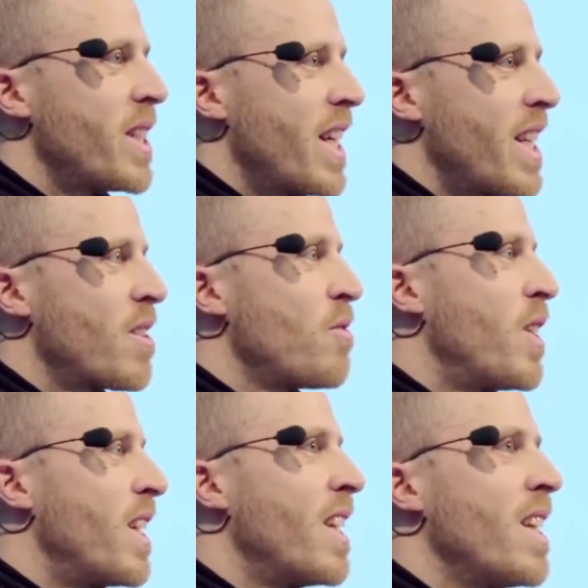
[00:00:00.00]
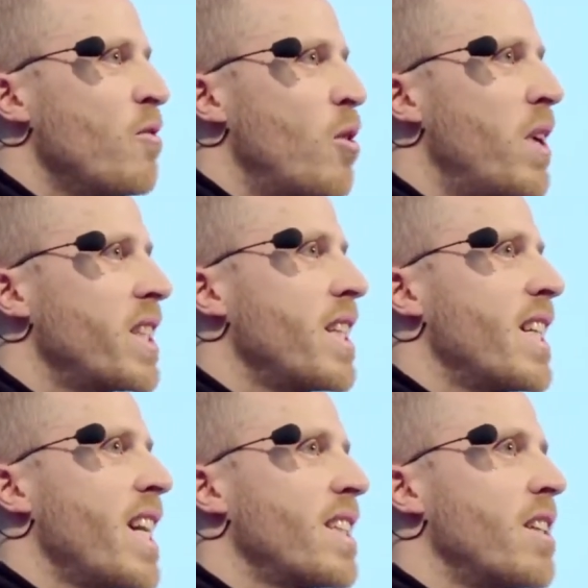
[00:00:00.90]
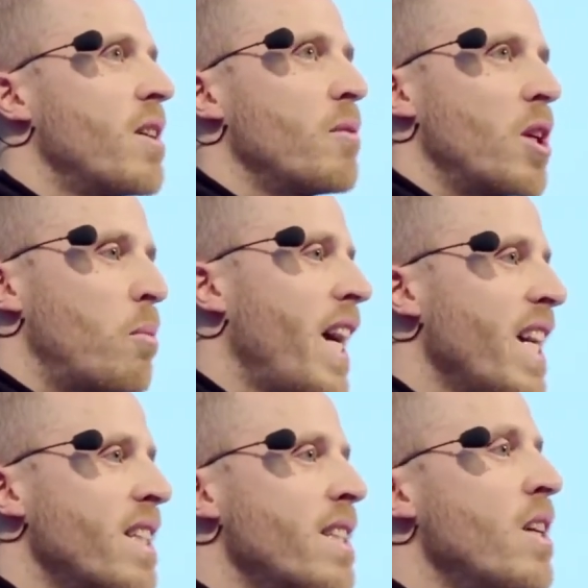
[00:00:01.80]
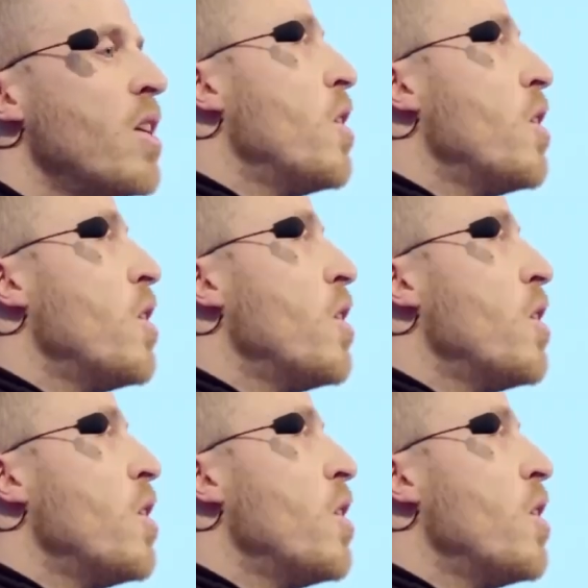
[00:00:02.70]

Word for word: wie sehr das von, vom Patriarchat ge geprägt ist.